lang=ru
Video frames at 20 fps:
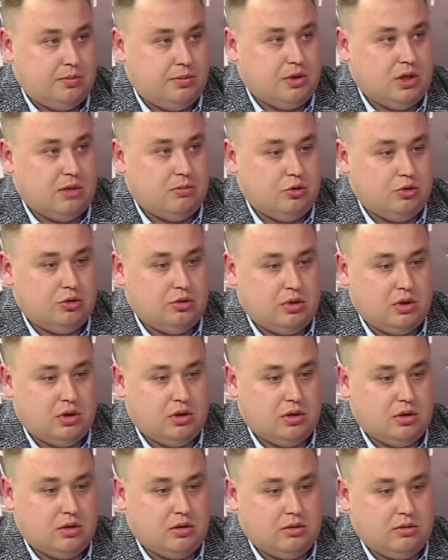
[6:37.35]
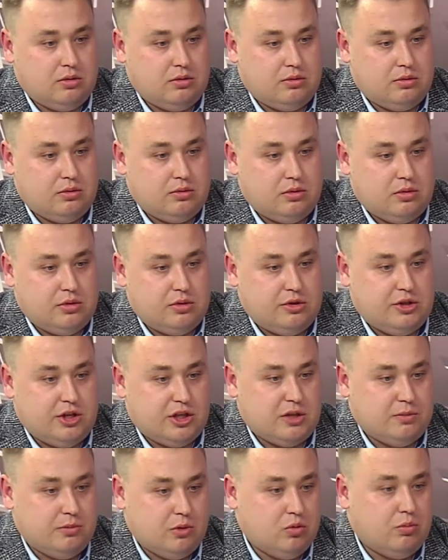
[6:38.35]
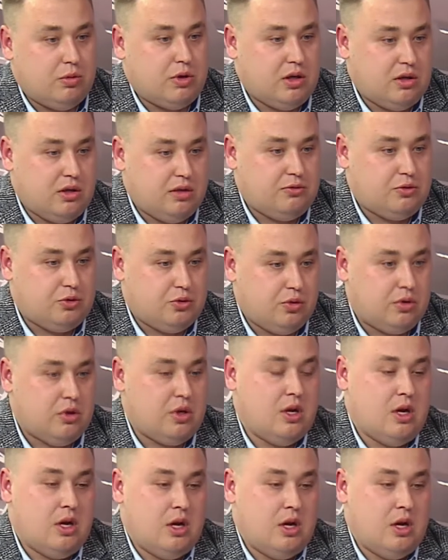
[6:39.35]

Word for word: потому что сейчас мы убрали все